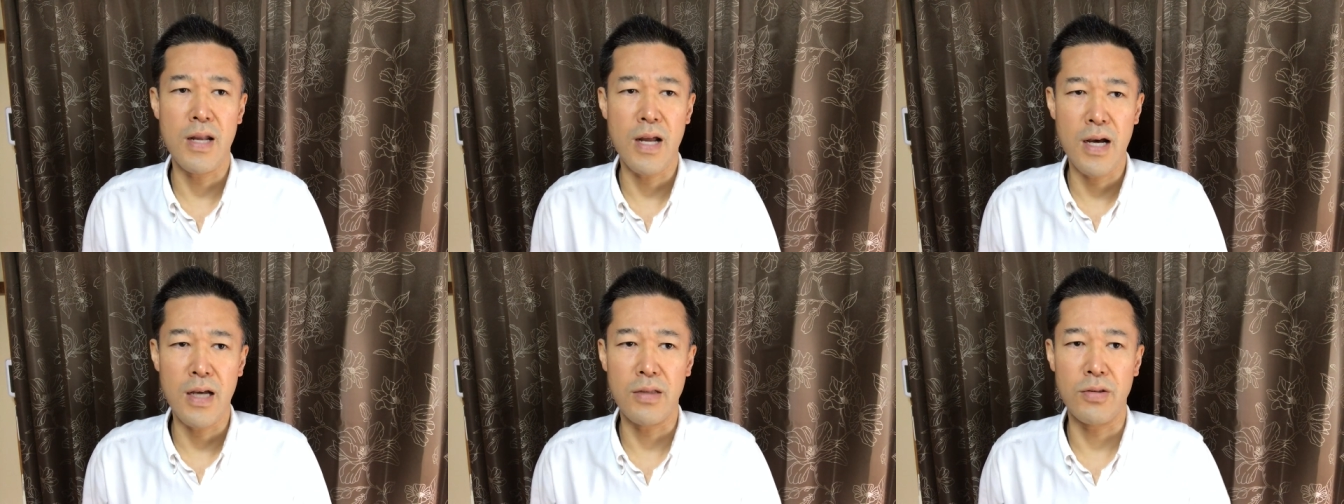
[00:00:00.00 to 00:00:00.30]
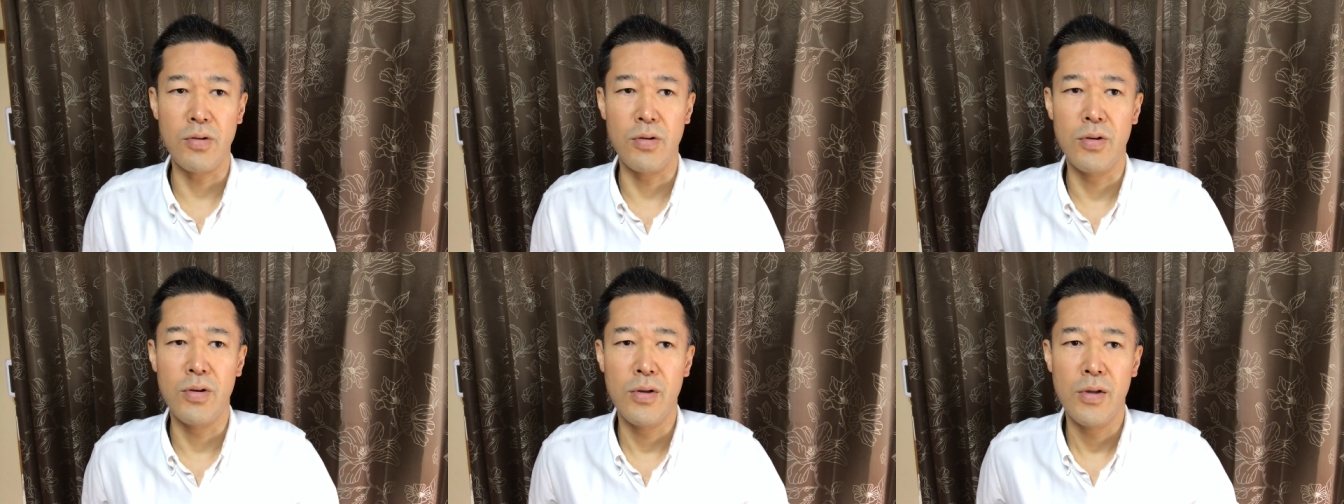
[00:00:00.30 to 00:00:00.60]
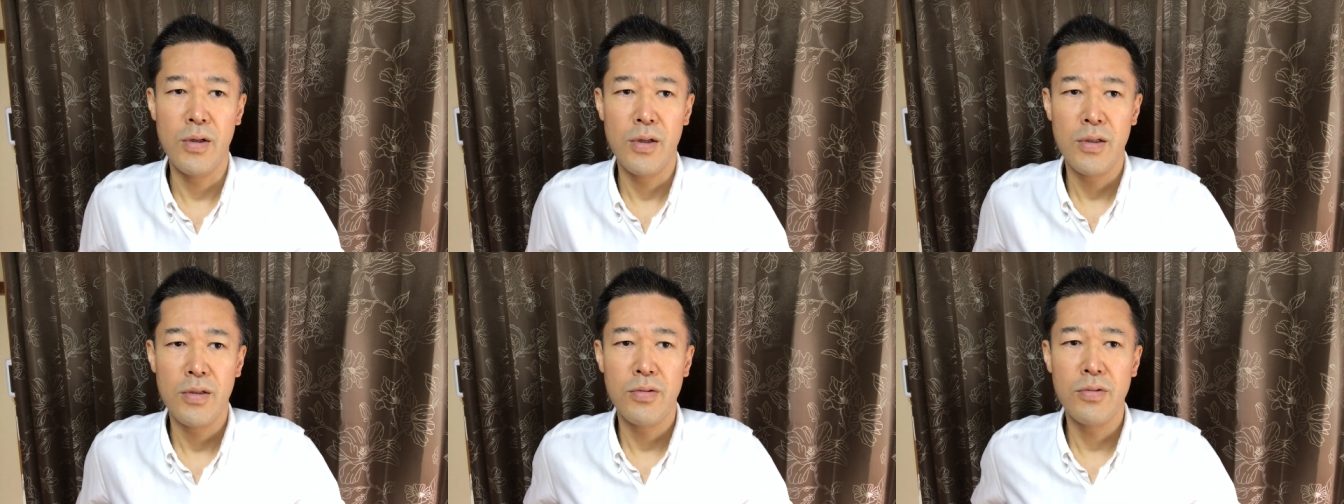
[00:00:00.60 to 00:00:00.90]
なと
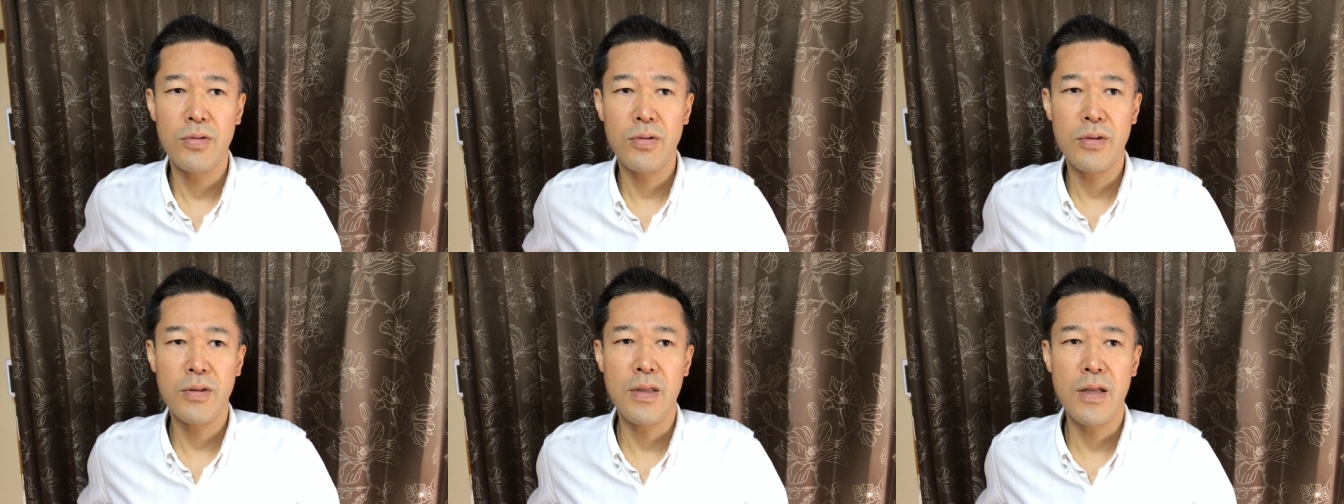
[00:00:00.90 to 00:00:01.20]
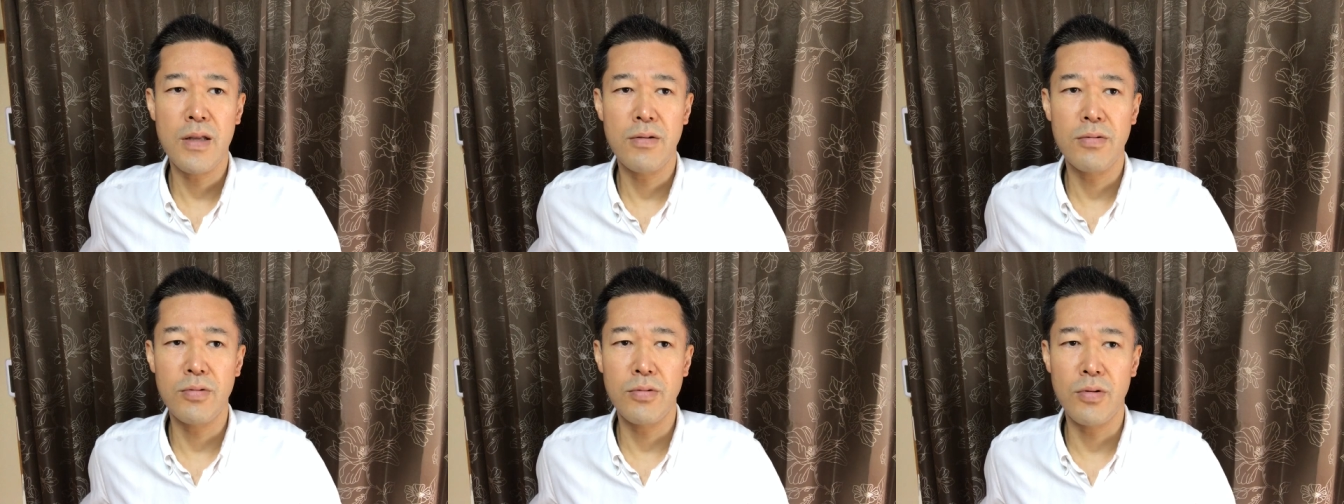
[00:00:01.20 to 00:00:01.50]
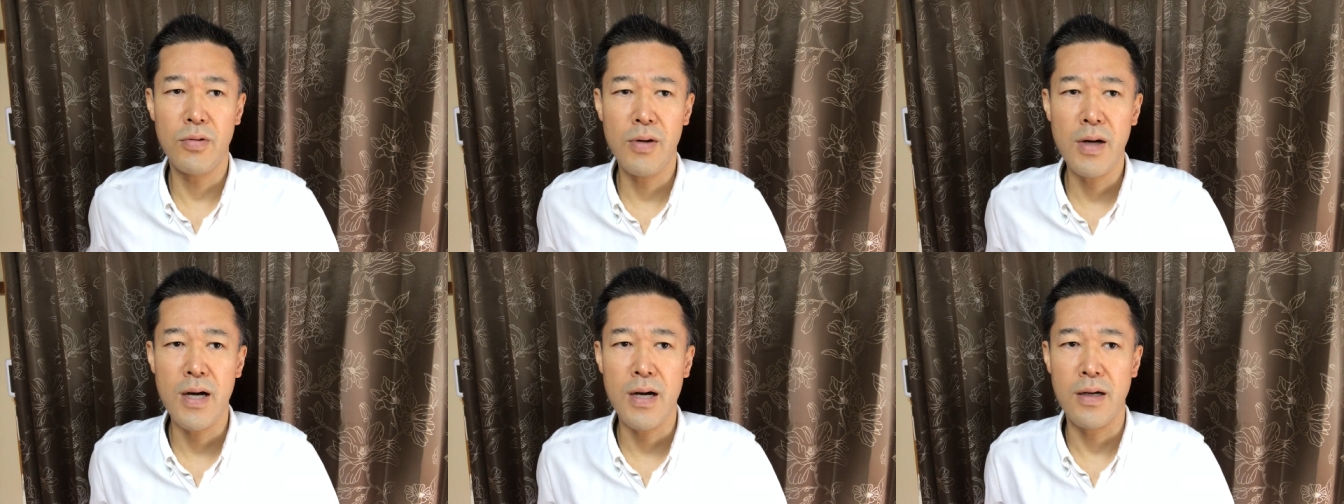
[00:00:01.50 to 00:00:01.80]
言ってる
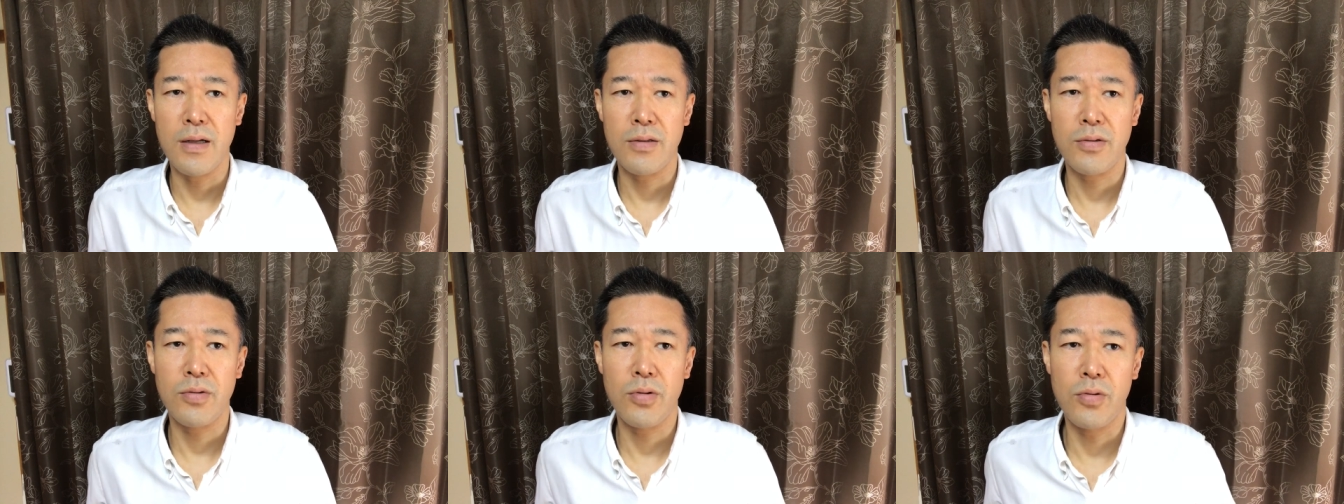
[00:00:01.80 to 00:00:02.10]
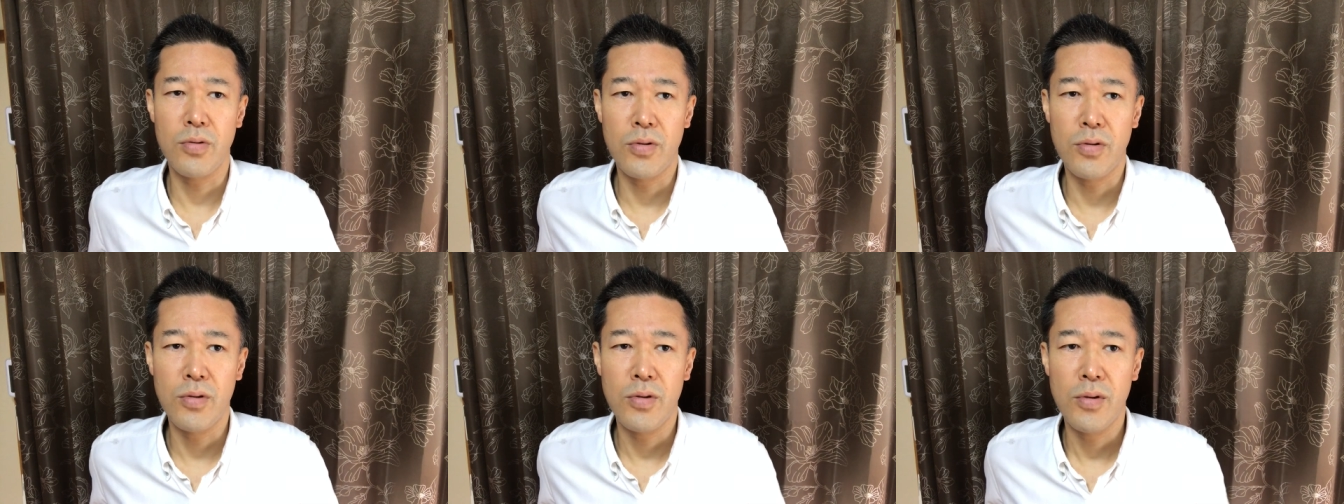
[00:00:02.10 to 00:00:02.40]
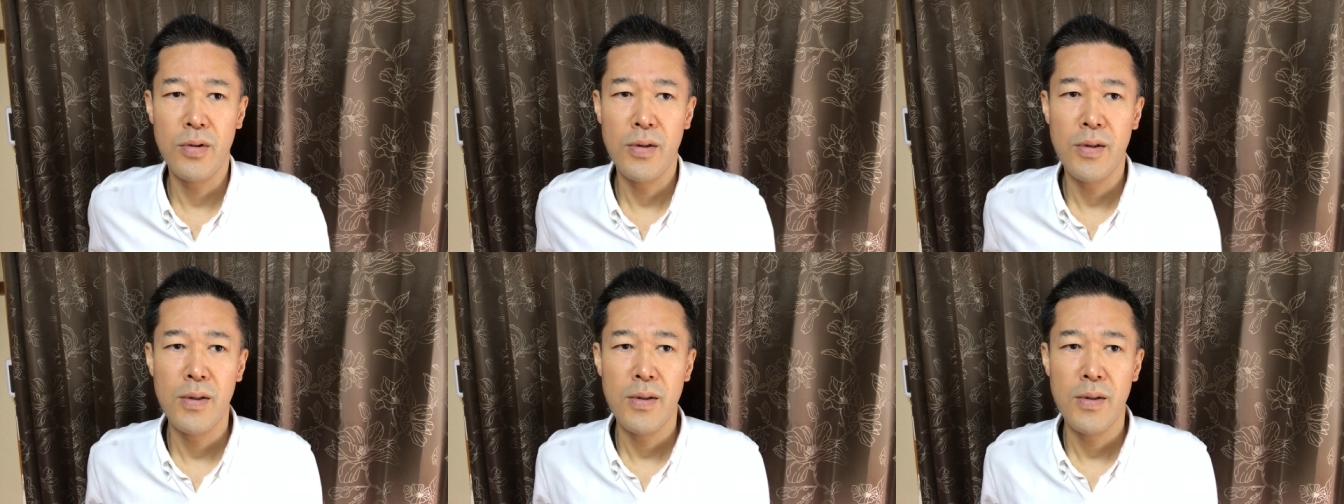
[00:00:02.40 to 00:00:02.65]
のはその